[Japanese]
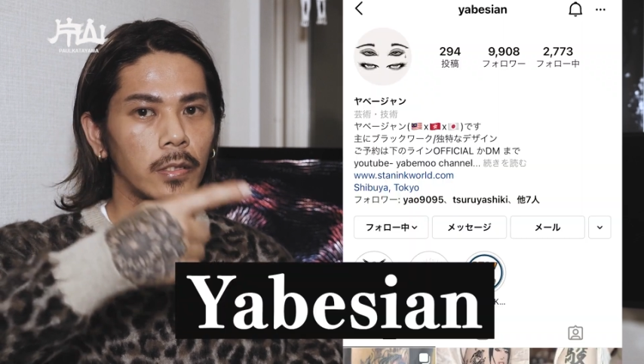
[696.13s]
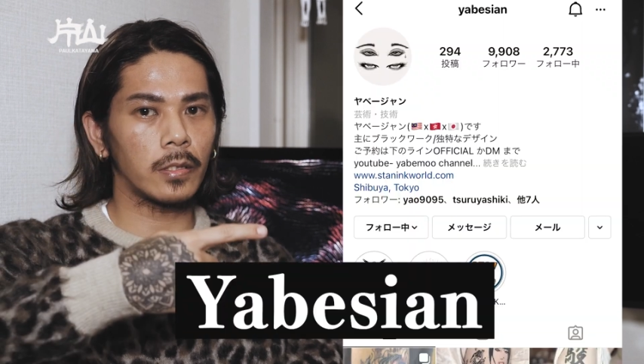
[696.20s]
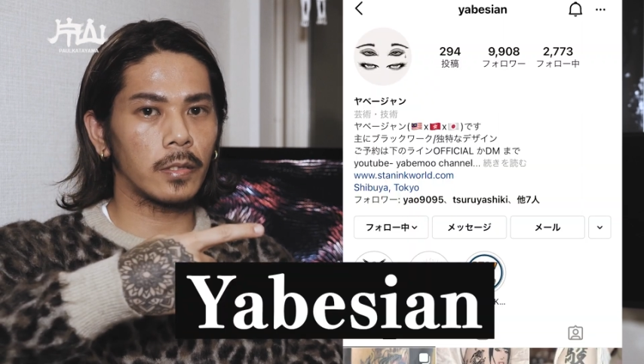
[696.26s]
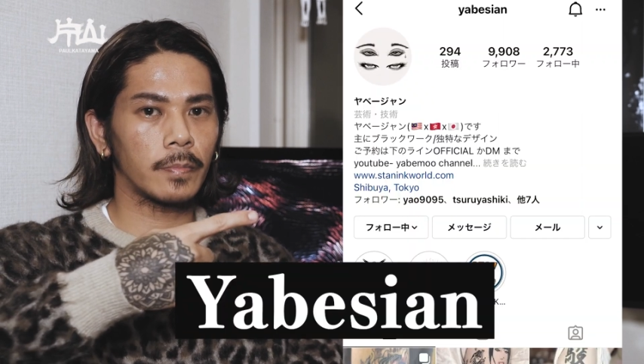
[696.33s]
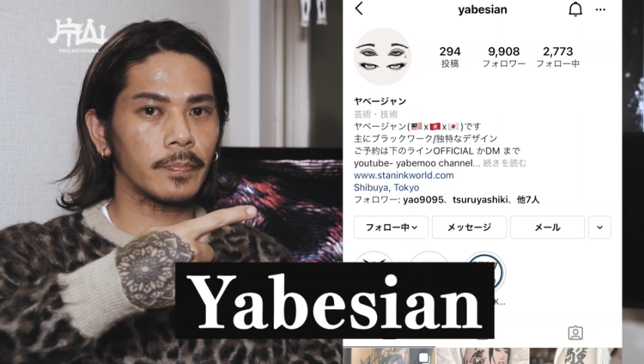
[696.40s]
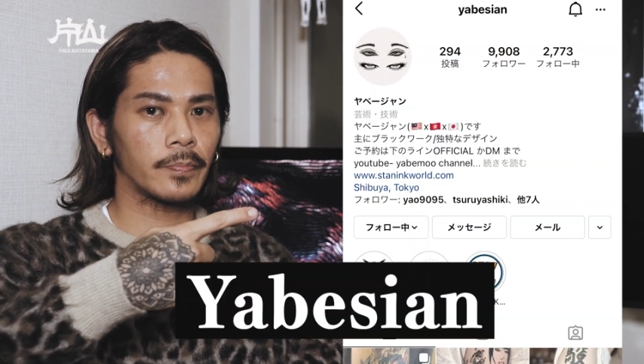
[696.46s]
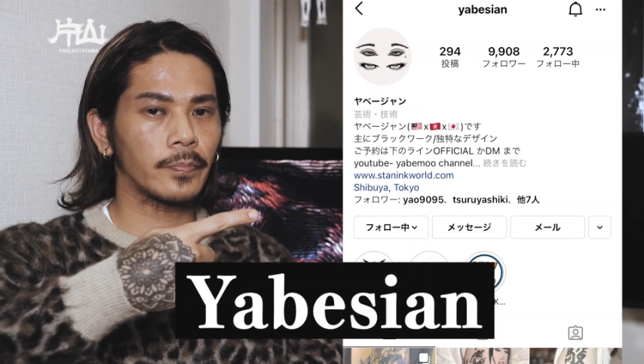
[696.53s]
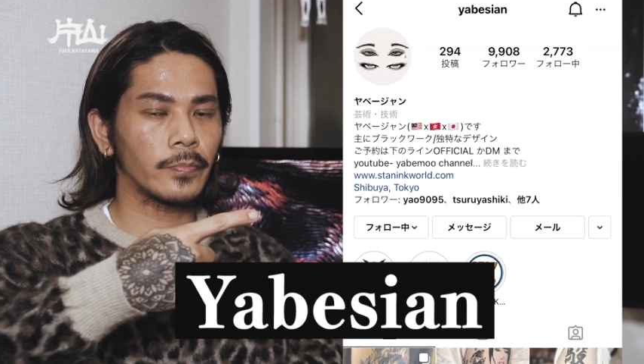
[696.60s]

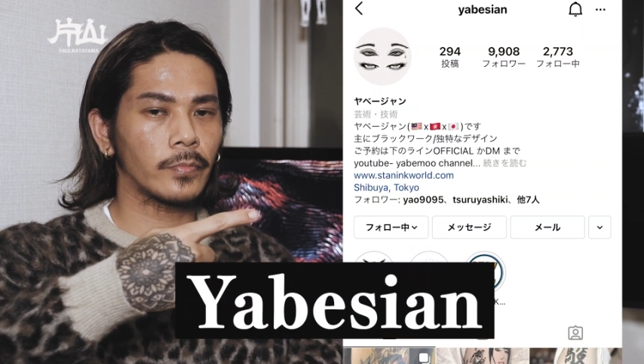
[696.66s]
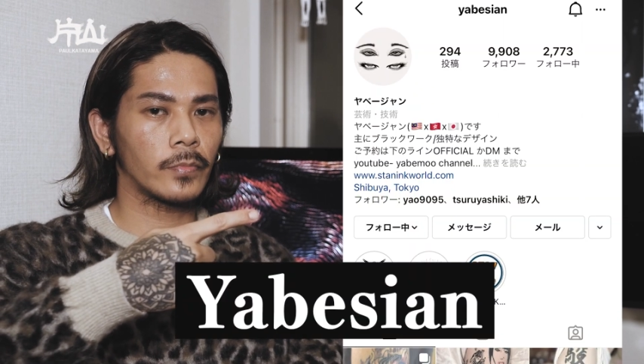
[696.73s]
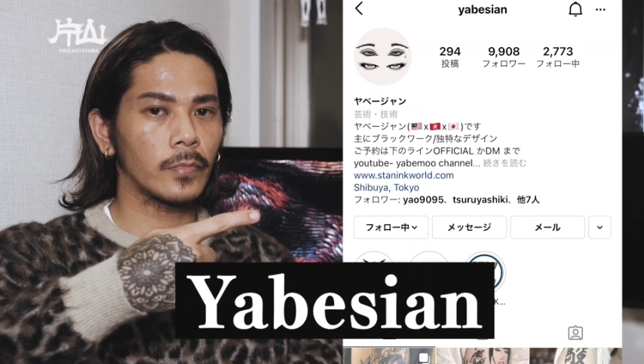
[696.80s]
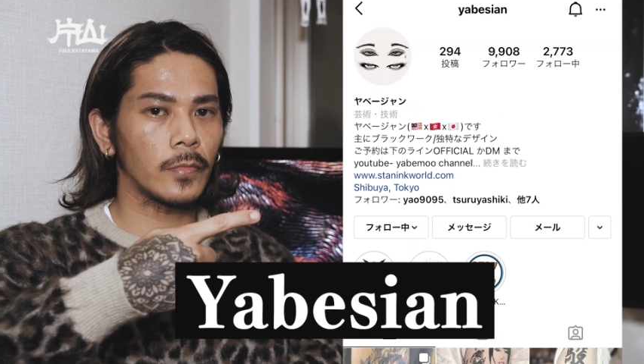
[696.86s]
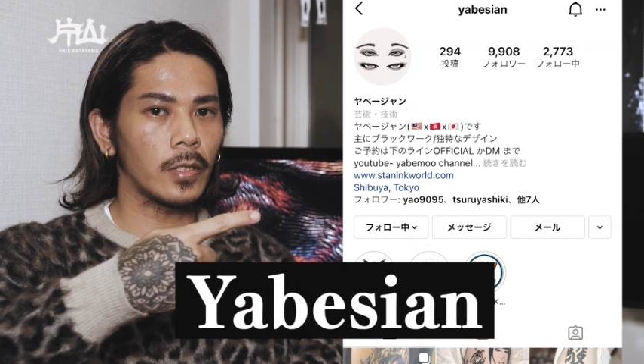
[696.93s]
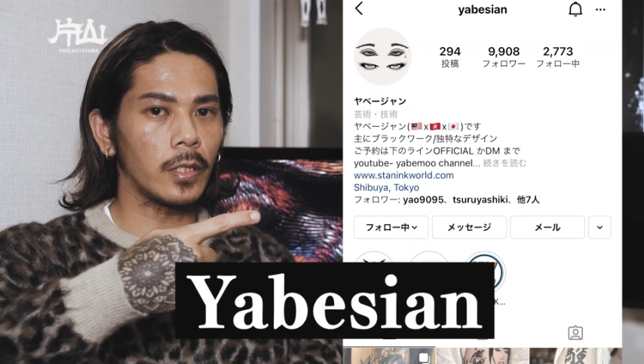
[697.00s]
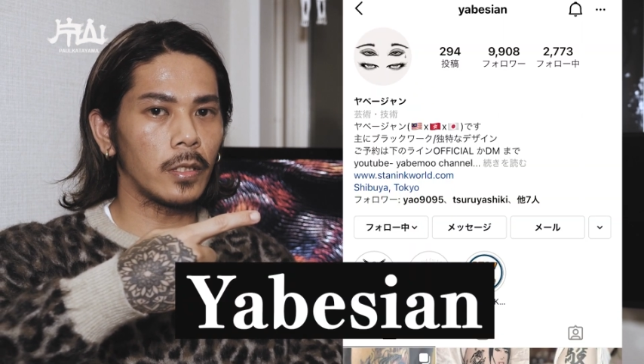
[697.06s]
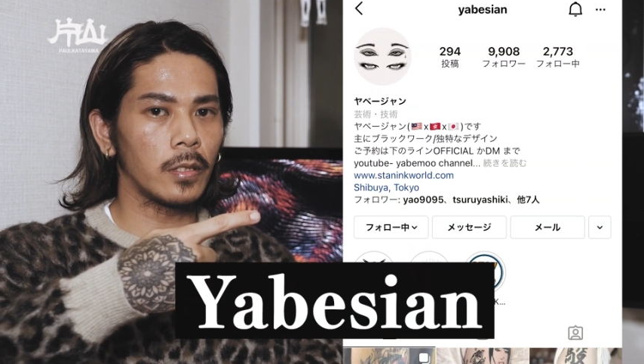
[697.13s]
す
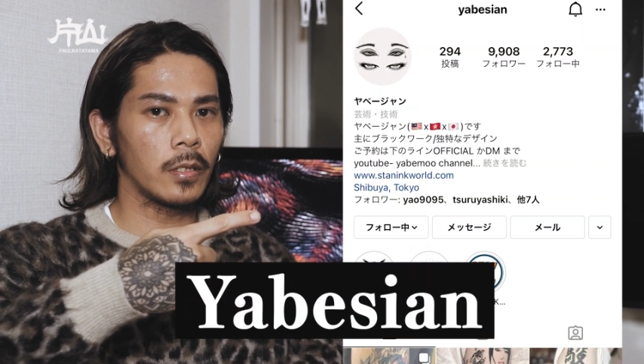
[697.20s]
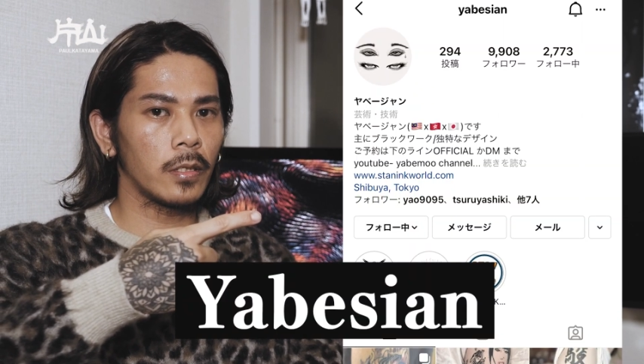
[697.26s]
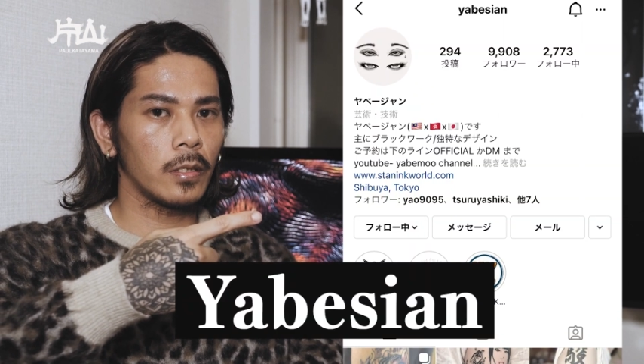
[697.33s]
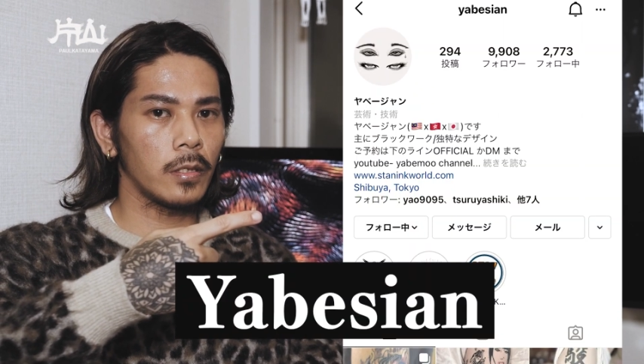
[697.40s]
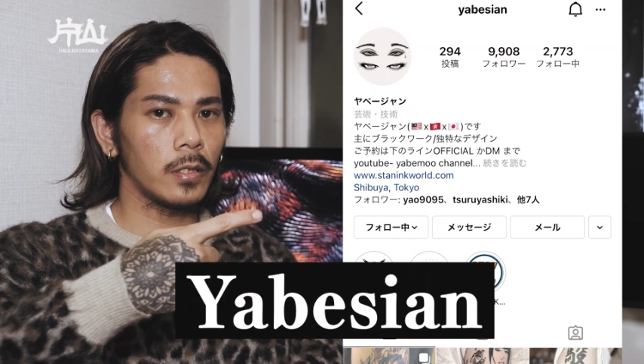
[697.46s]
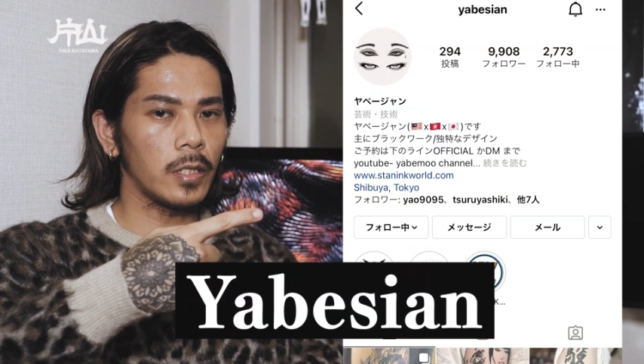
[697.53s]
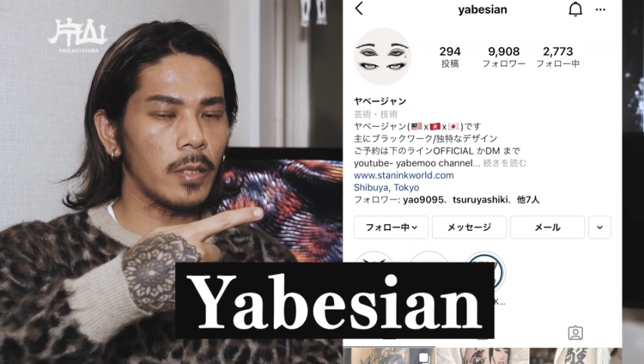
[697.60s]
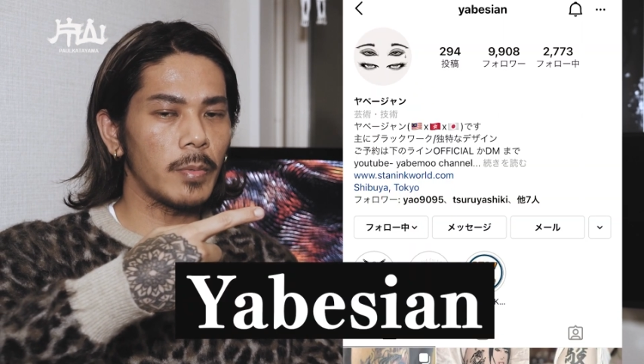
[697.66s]
はい
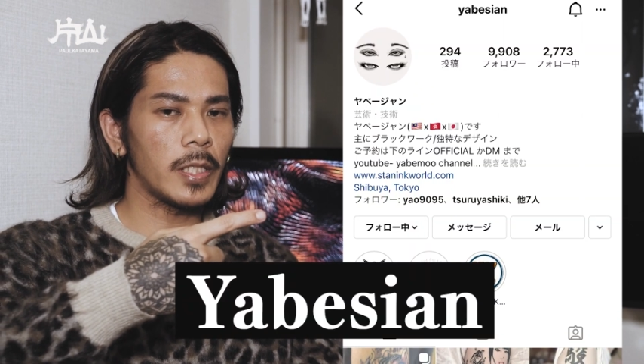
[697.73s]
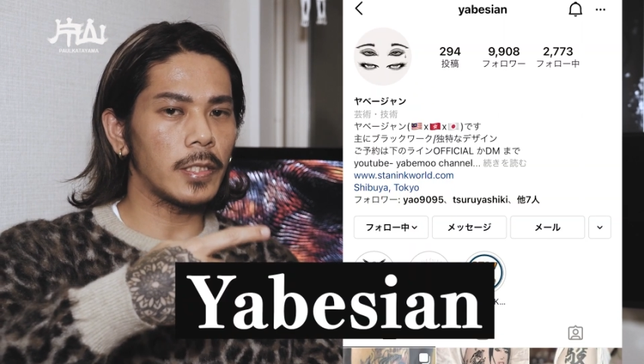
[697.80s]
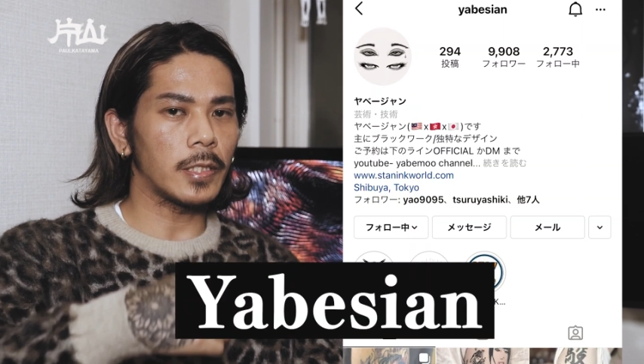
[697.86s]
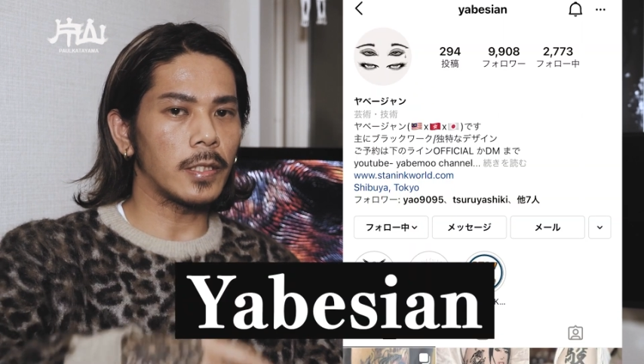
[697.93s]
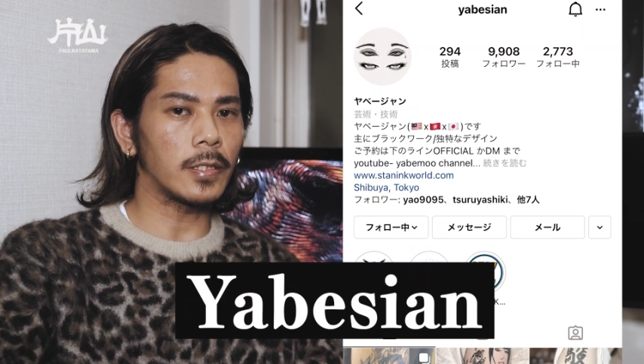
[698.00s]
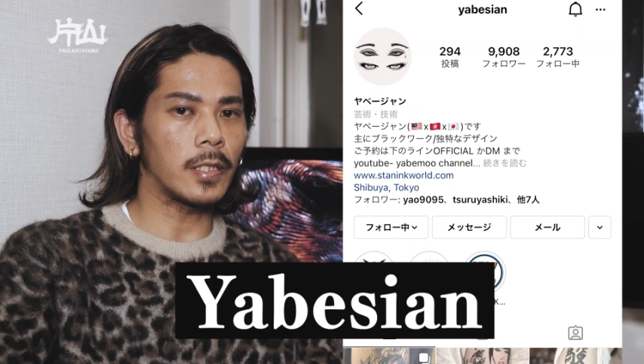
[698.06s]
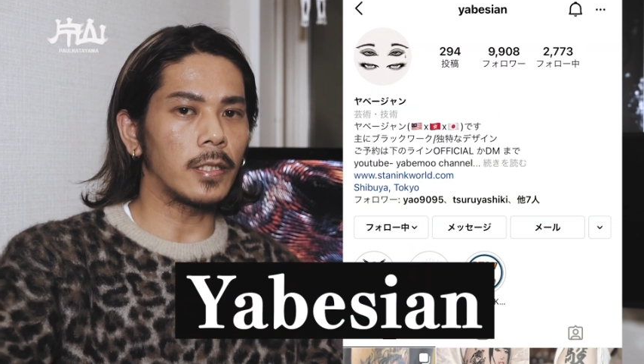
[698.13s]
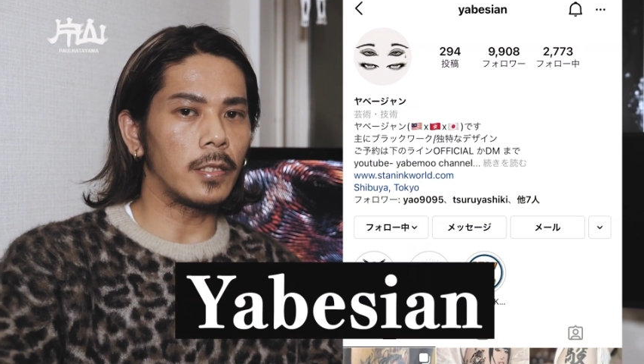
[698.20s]
やべえ
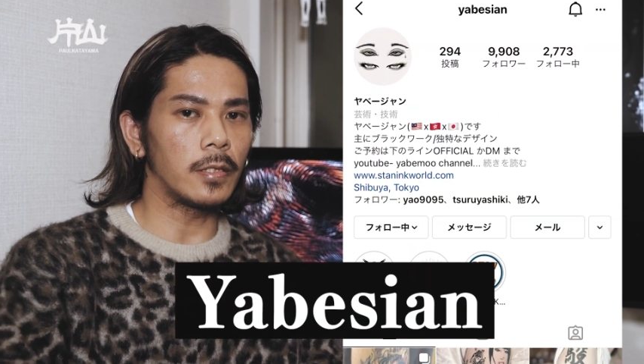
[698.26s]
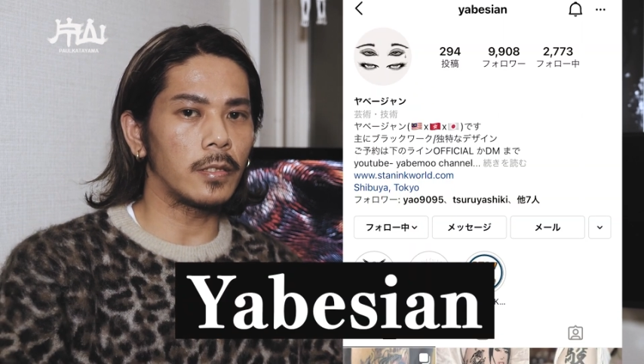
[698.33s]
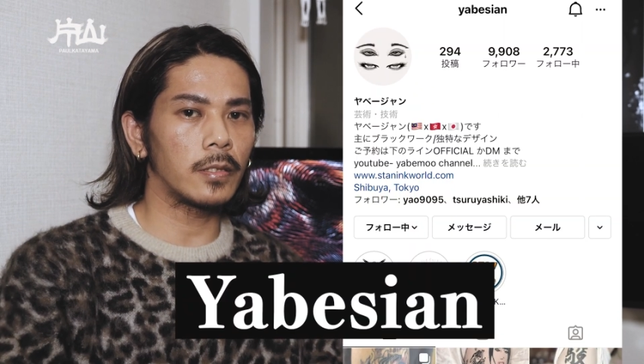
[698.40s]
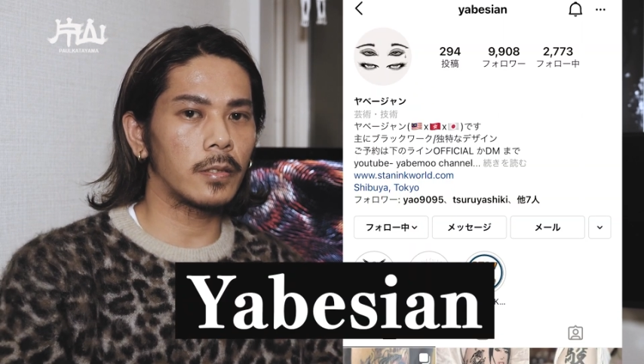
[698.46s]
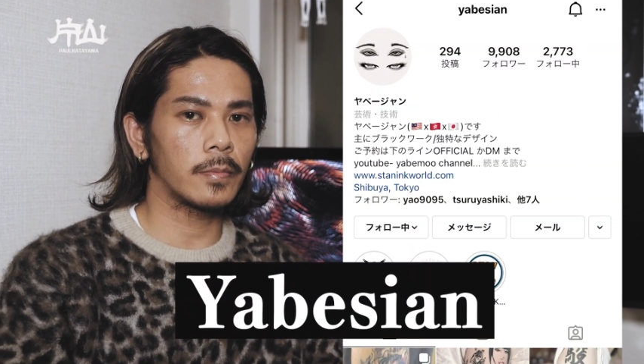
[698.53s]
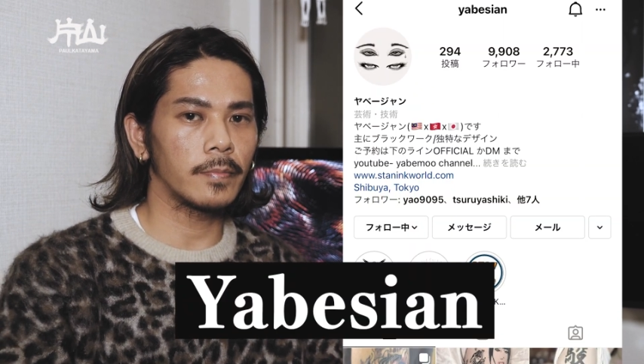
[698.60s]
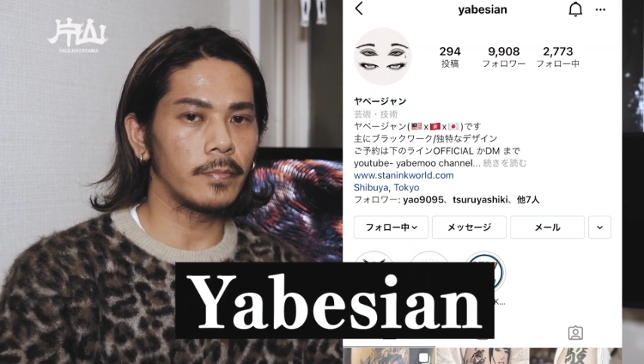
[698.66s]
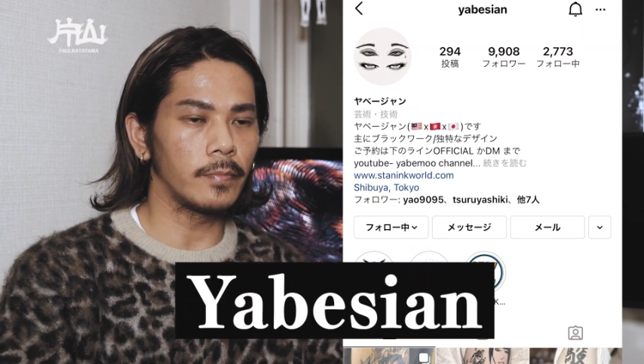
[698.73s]
じゃんさんです、